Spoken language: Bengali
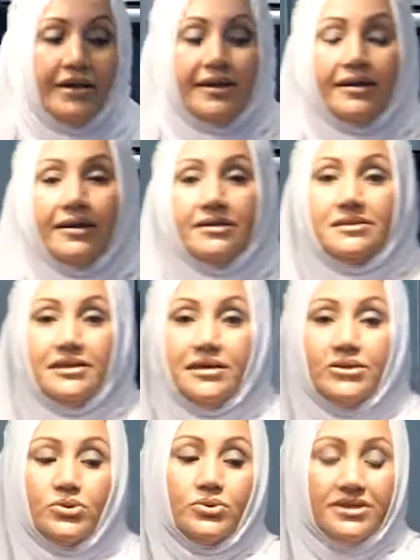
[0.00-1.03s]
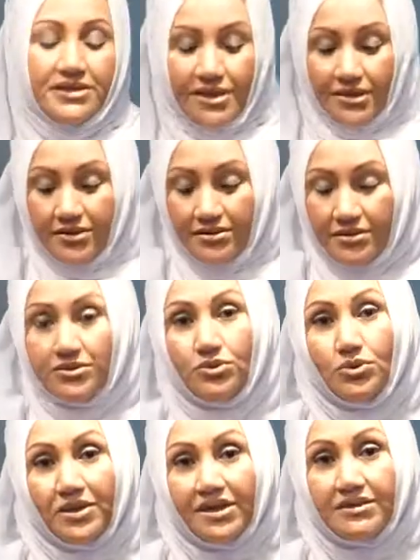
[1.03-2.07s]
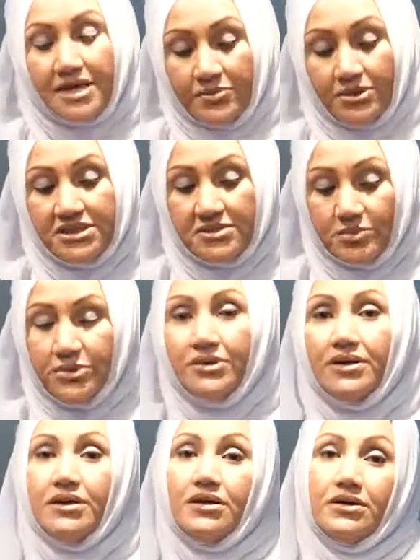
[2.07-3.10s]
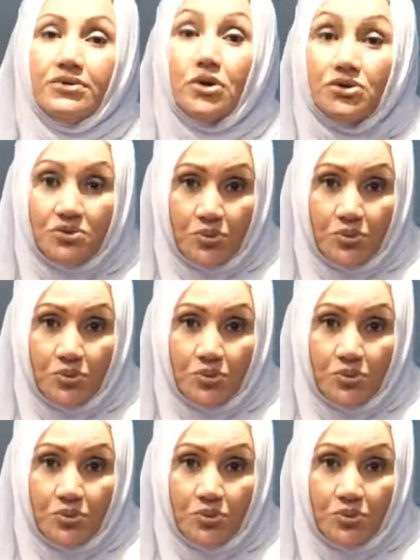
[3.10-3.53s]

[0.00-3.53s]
এখানে আছে দুইটা দুই টেবিল স্পুন রোজ